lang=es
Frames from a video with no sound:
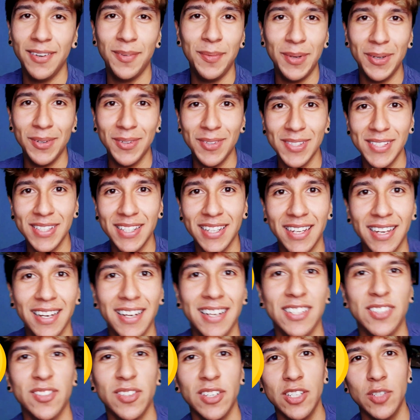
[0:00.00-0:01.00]
No me
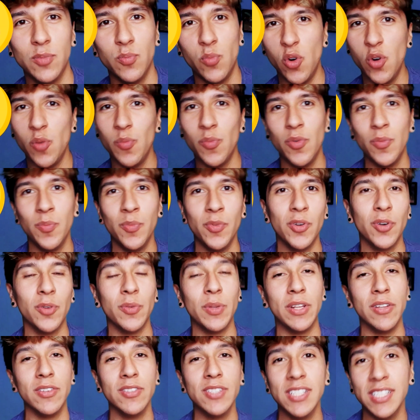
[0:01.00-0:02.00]
gustan las cosas muy, muy, muy
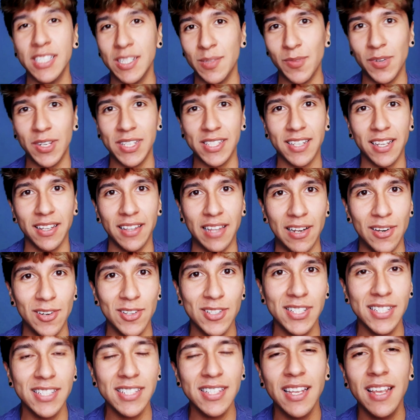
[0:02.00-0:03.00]
ruidosas ni muy
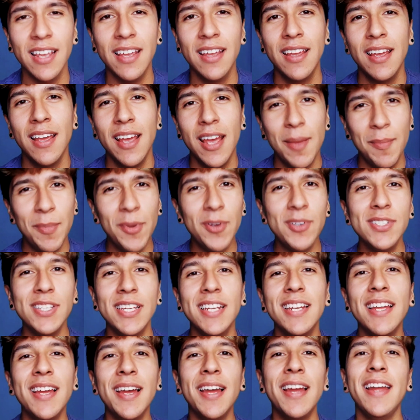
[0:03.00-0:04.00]
escandalosas. Me
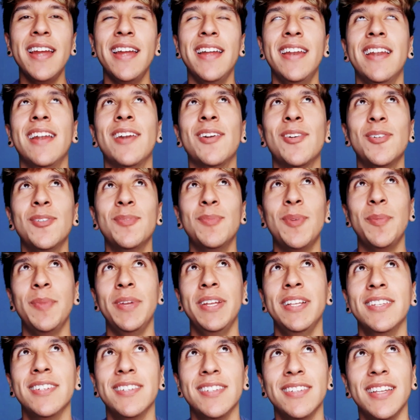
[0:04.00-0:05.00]
gustaría en algún
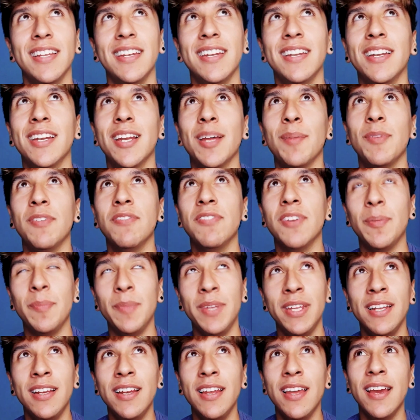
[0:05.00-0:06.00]
momento tener a mi
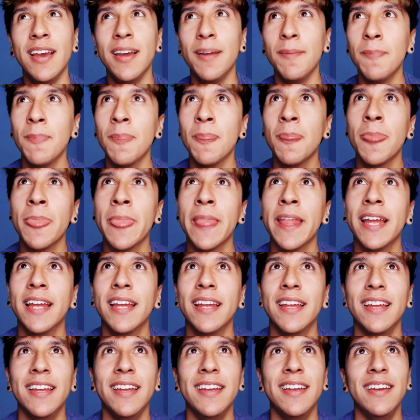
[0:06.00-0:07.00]
familia,
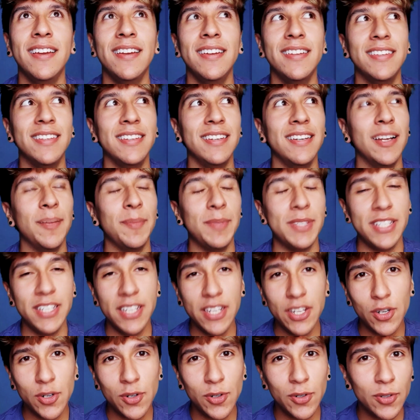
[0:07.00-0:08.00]
eh, tener a mis
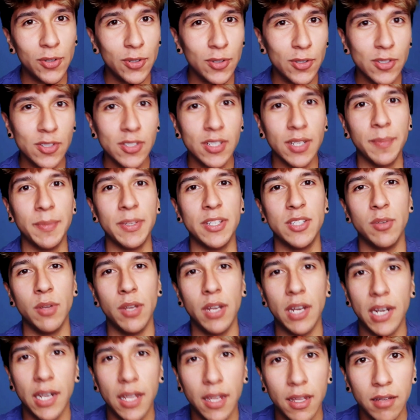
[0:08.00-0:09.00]
hijos, a mi
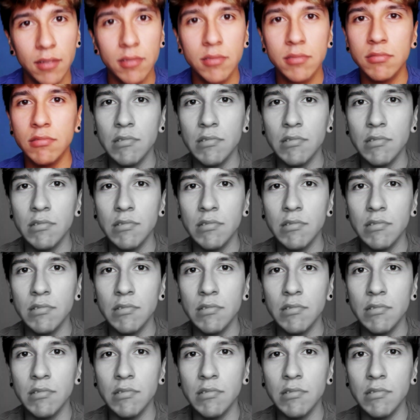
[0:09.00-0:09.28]
suegra.